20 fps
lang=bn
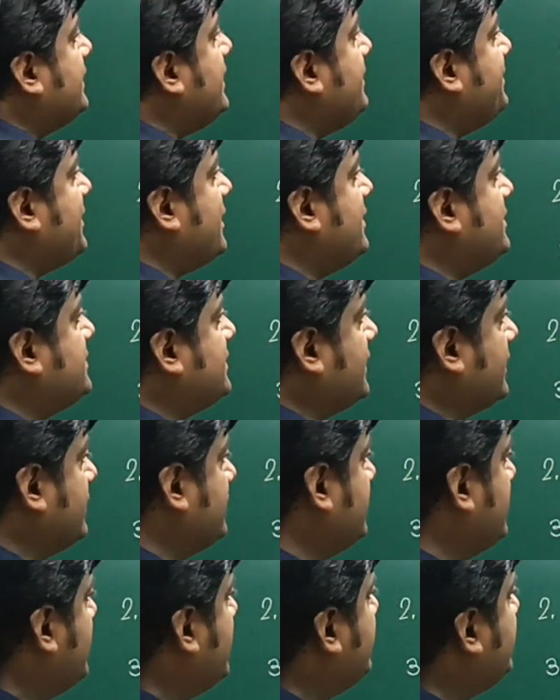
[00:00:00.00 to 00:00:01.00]
কি পাওয়া যায়
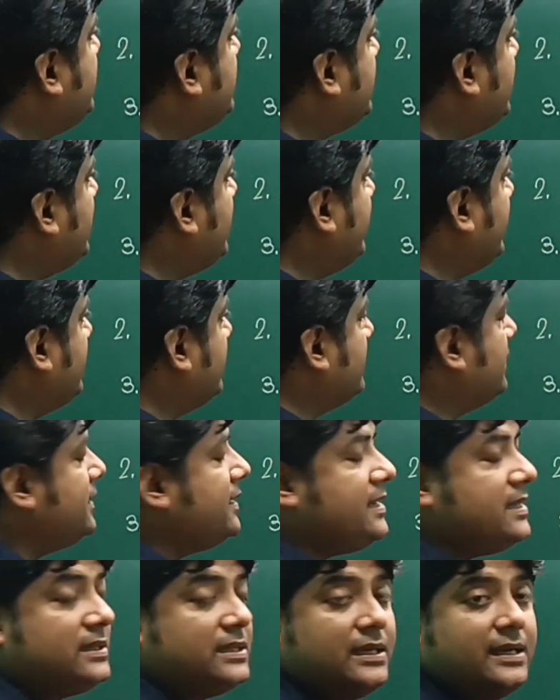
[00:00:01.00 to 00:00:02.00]
ইথিলিন
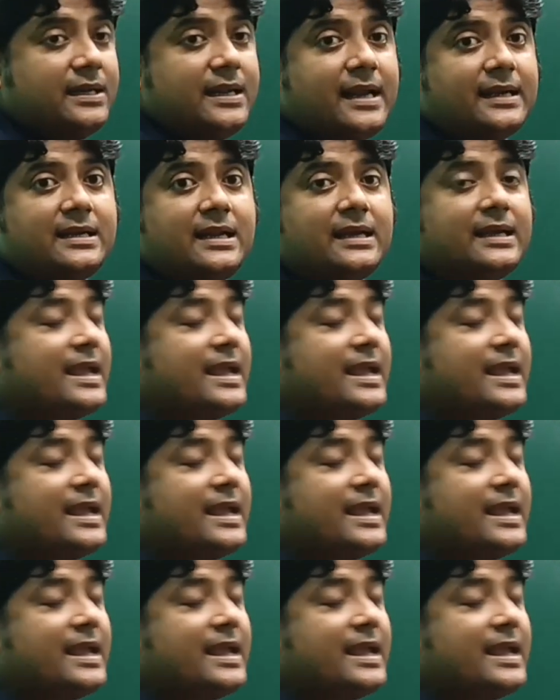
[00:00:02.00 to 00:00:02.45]
ইথিলিন একটা